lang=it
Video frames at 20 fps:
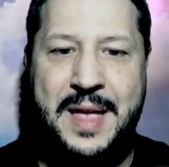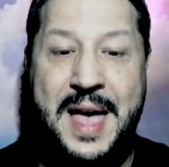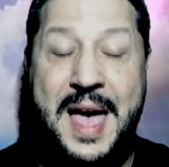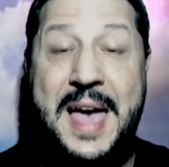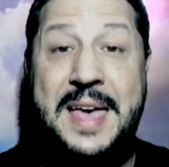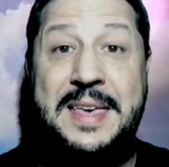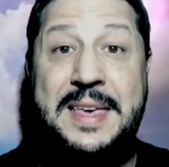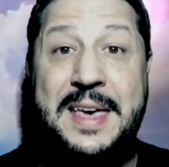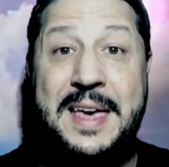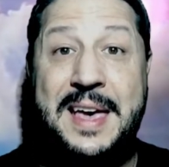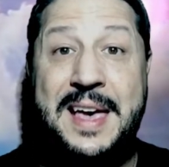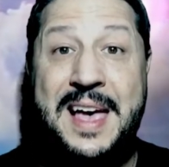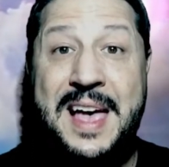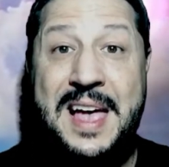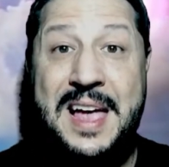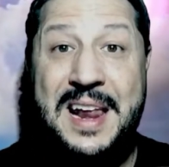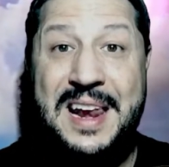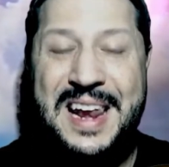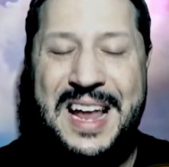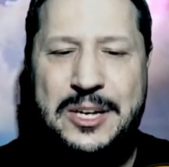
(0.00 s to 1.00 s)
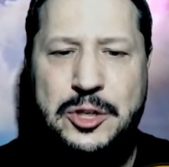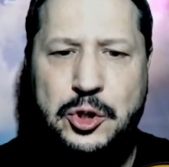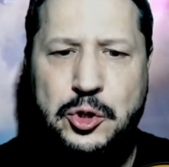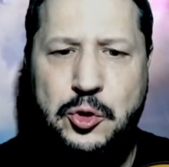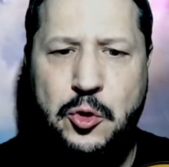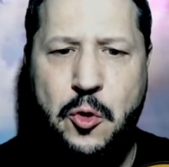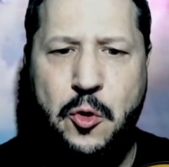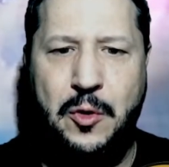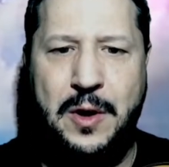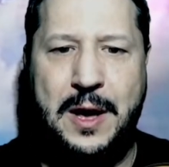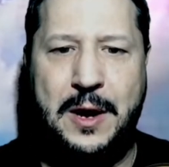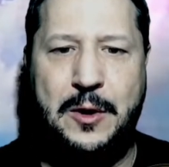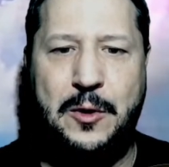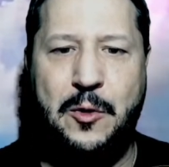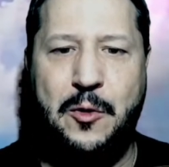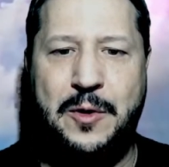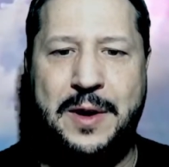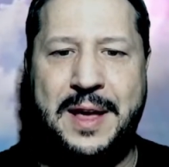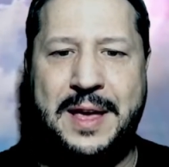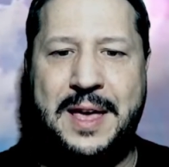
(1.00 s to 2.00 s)
Egli lasciò la
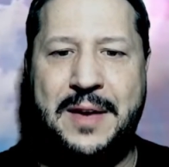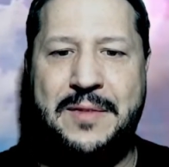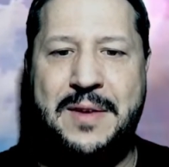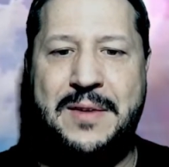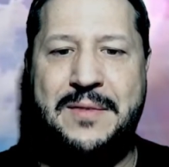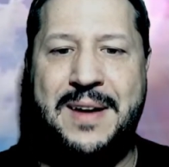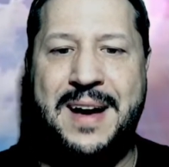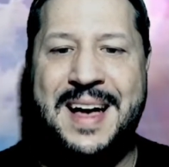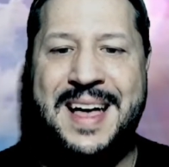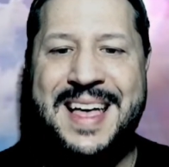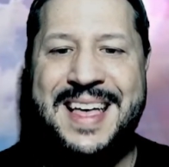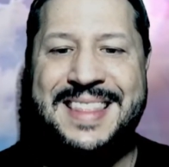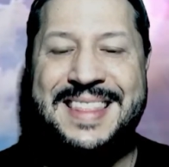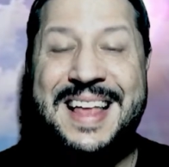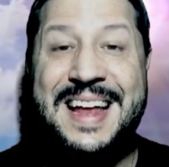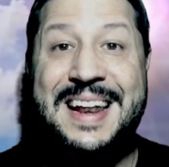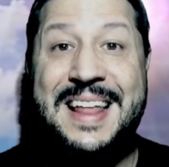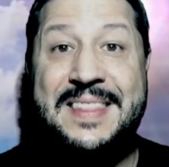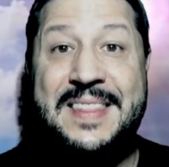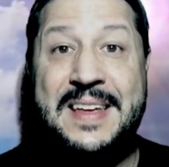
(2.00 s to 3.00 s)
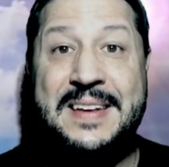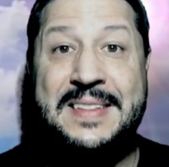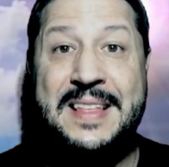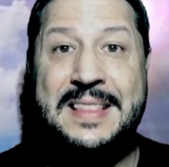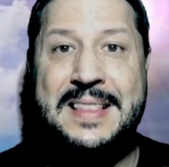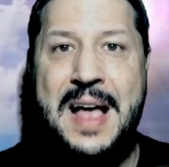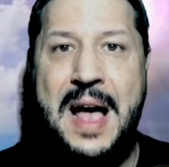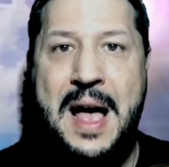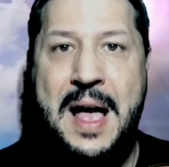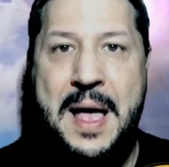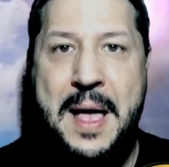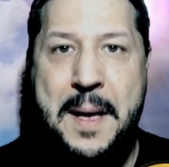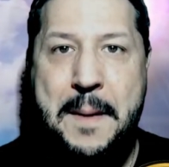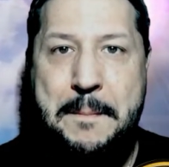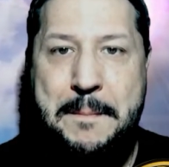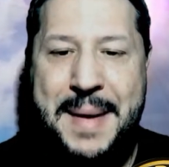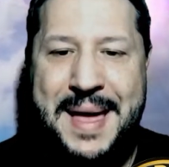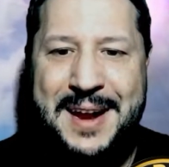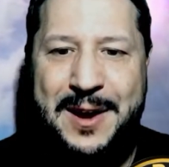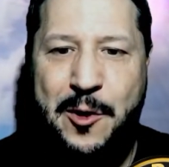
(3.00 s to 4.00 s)
gloria che aveva dall'eternità
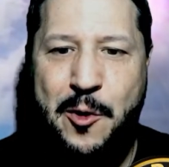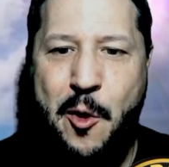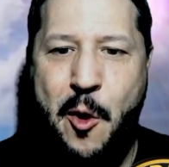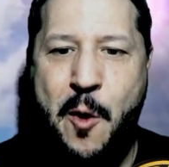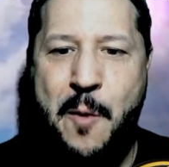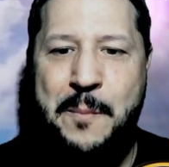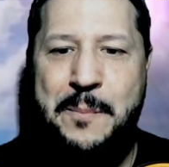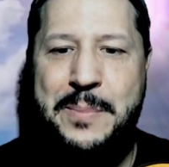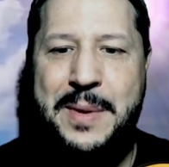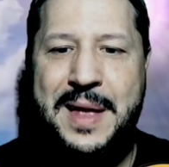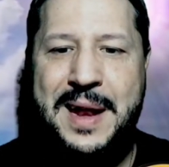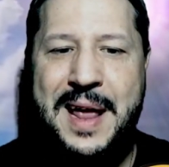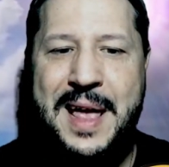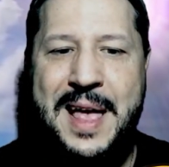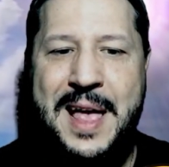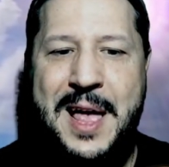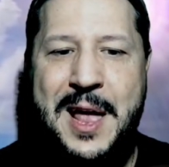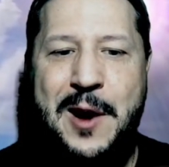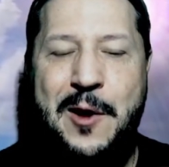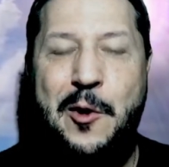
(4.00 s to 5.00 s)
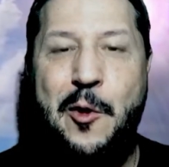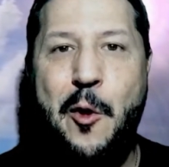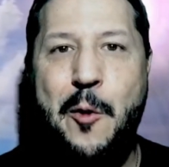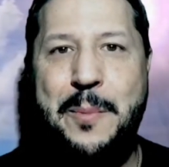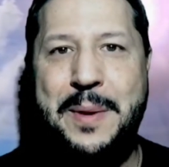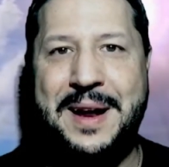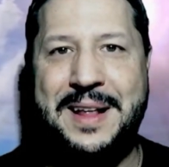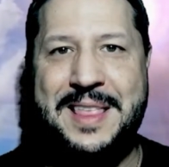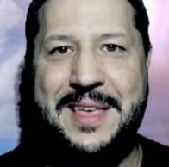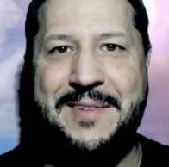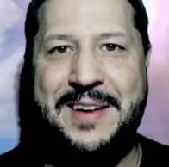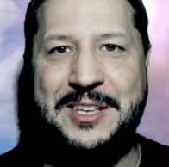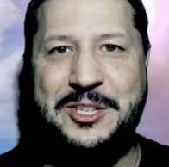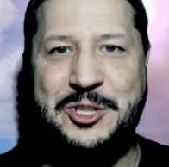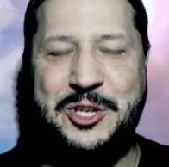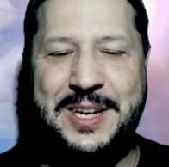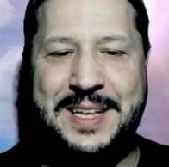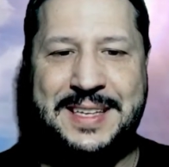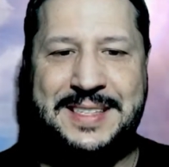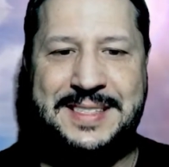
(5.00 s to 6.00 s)
per compiere l'opera di
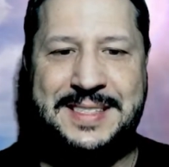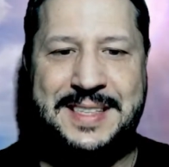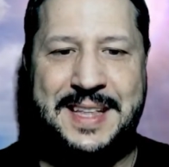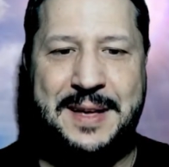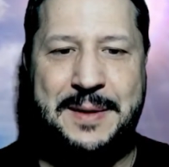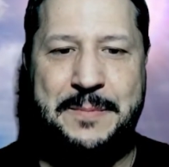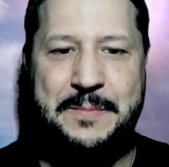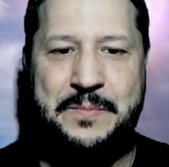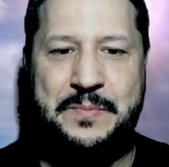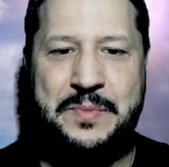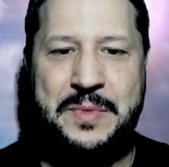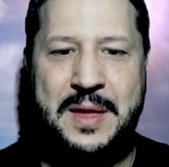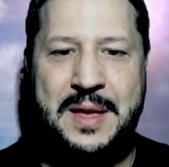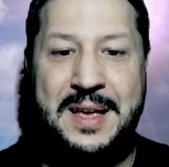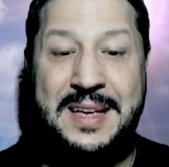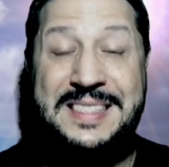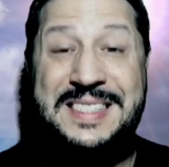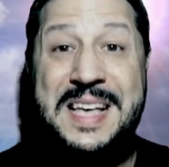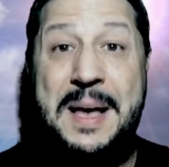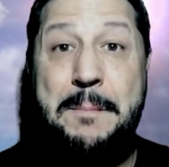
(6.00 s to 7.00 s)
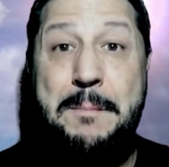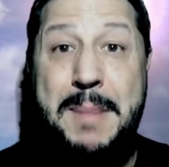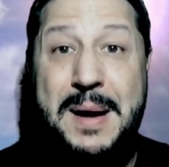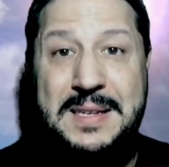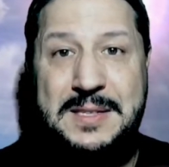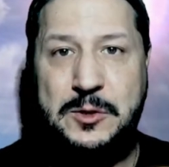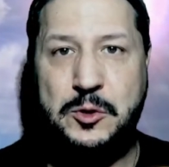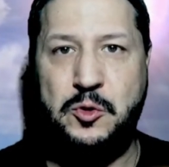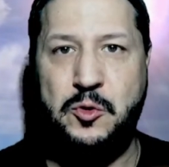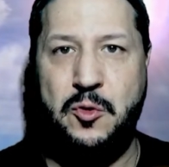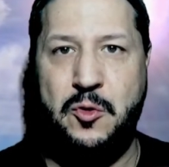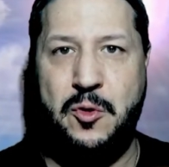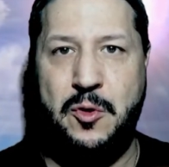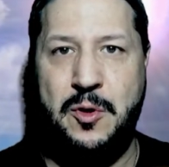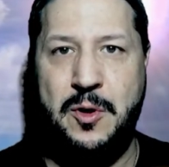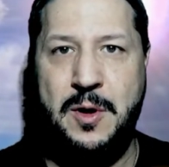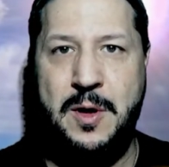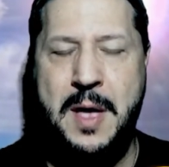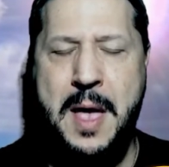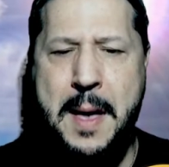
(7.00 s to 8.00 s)
evangelista. Si abbassò
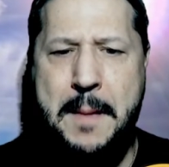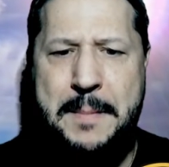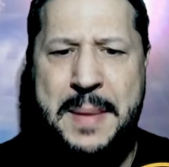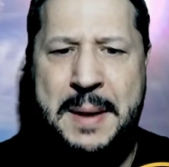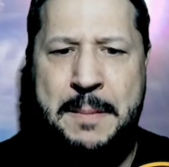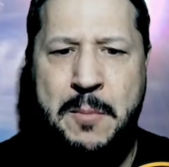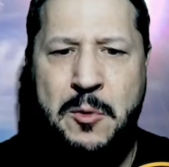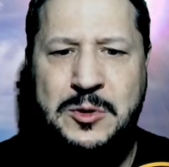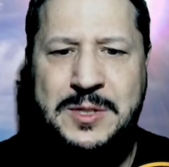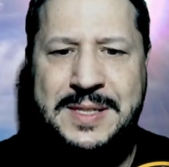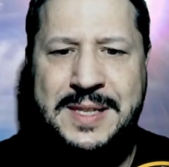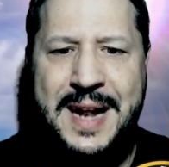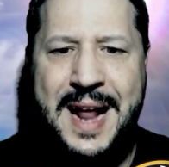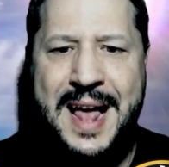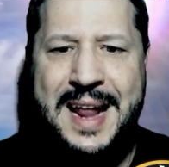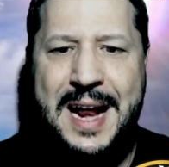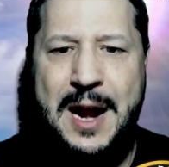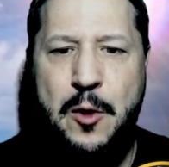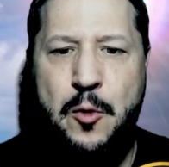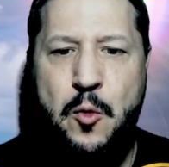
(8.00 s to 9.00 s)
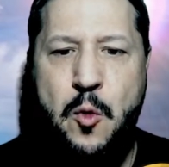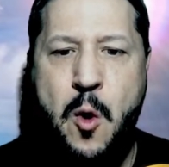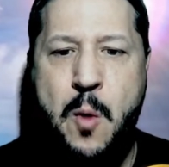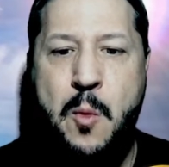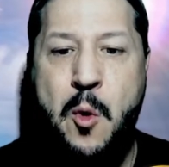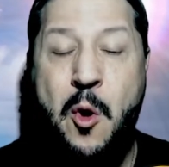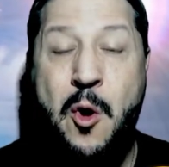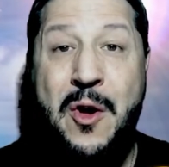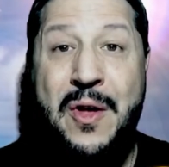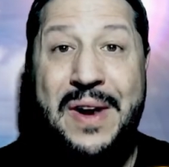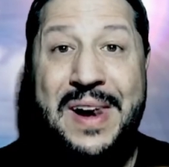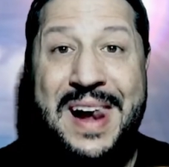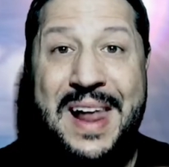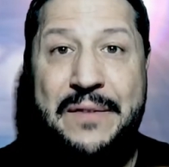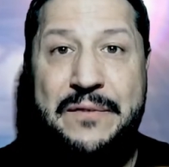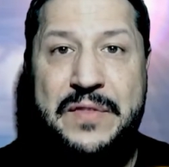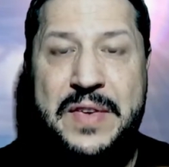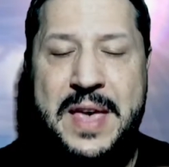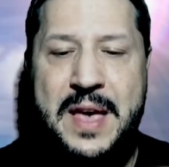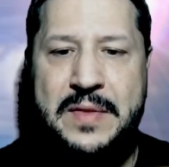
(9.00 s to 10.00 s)
per mostrare all'uomo la
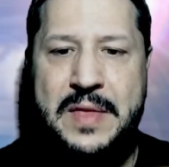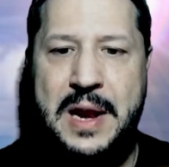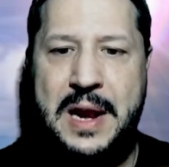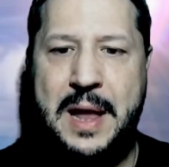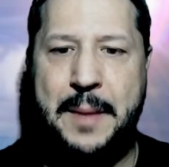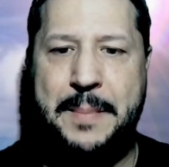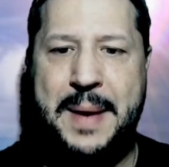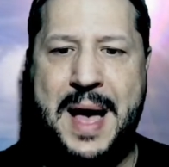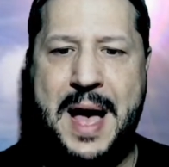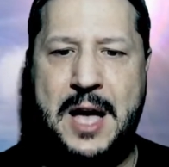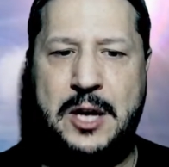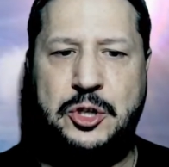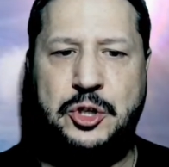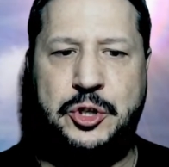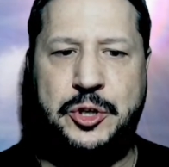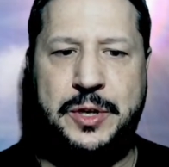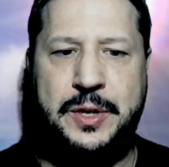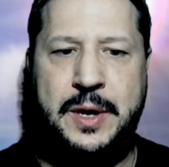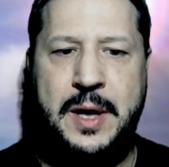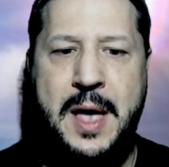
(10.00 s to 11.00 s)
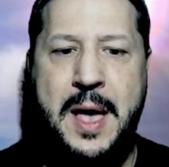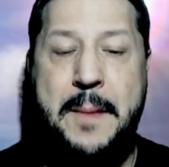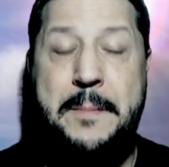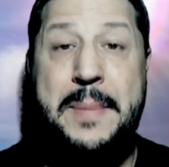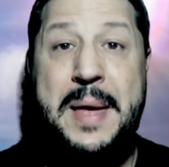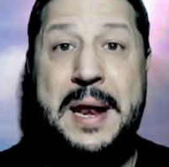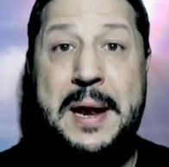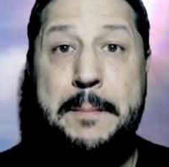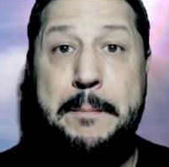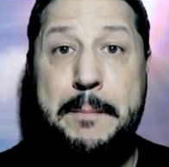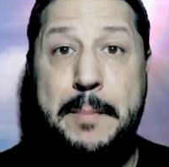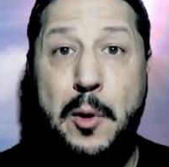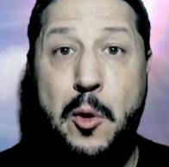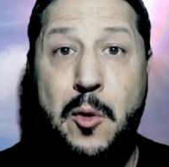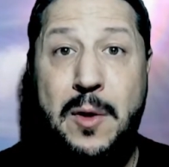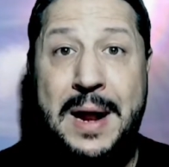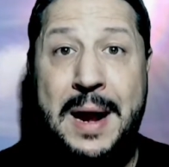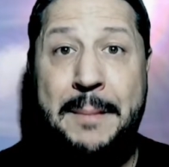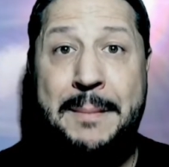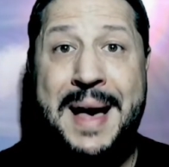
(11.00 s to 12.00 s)
via della pace, per
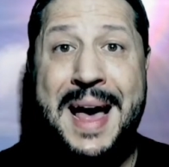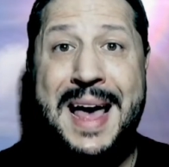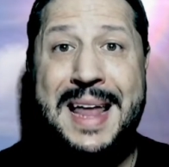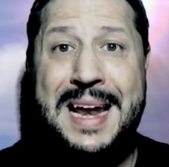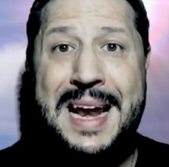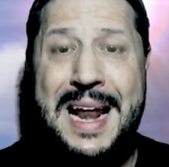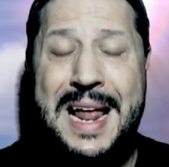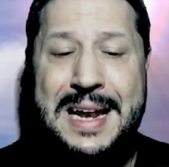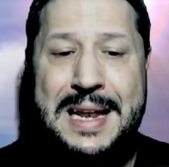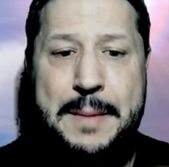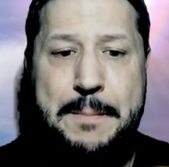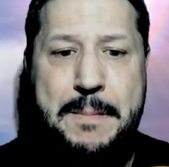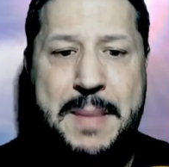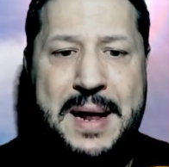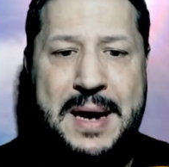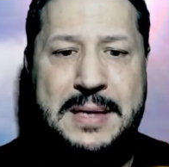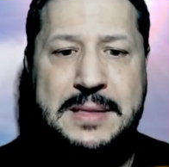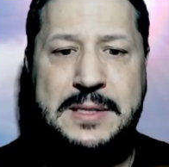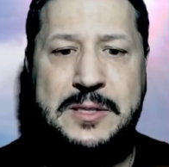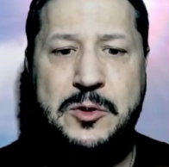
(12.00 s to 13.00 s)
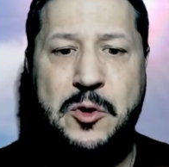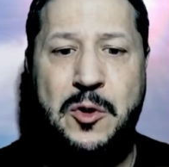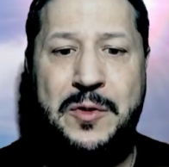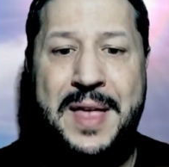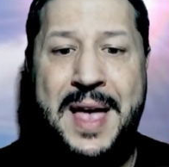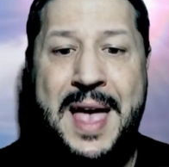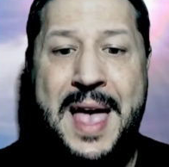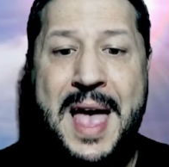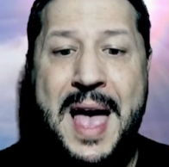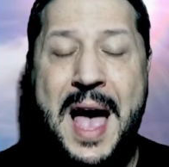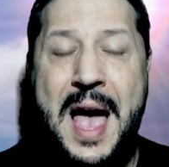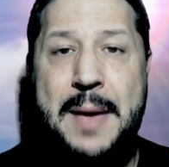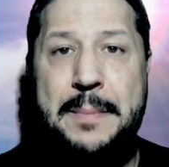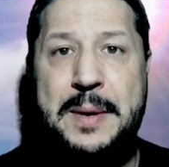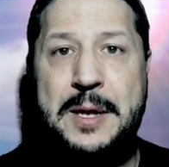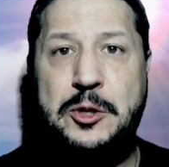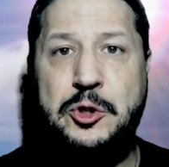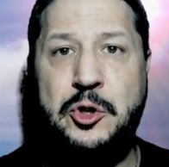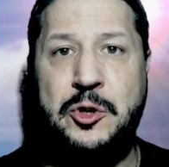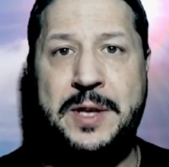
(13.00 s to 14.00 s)
proclamare la liberazione ai
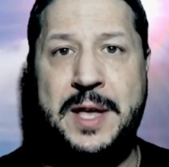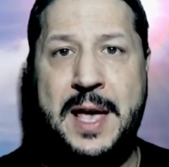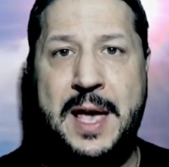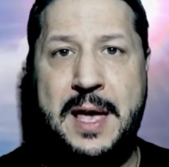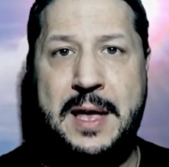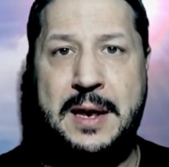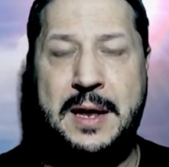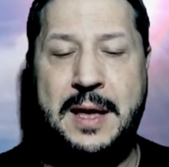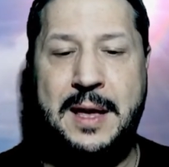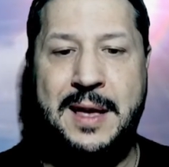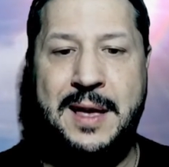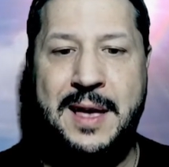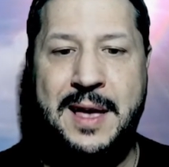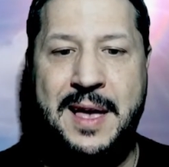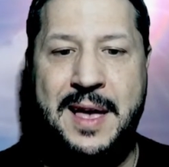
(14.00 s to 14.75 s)
prigionieri